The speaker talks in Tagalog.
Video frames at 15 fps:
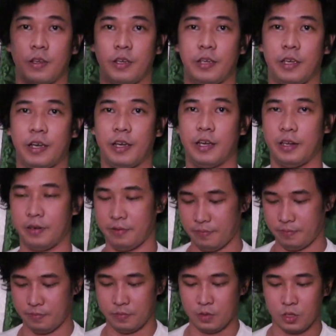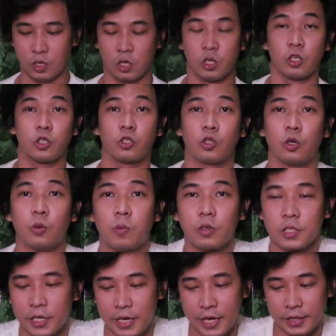Ayan. So,
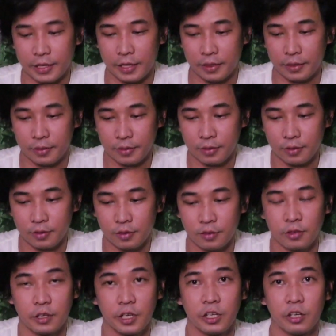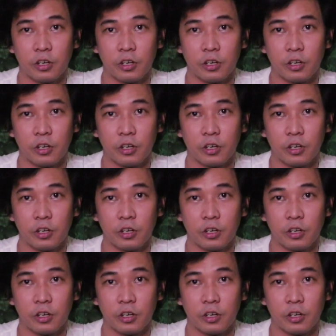buksan natin turn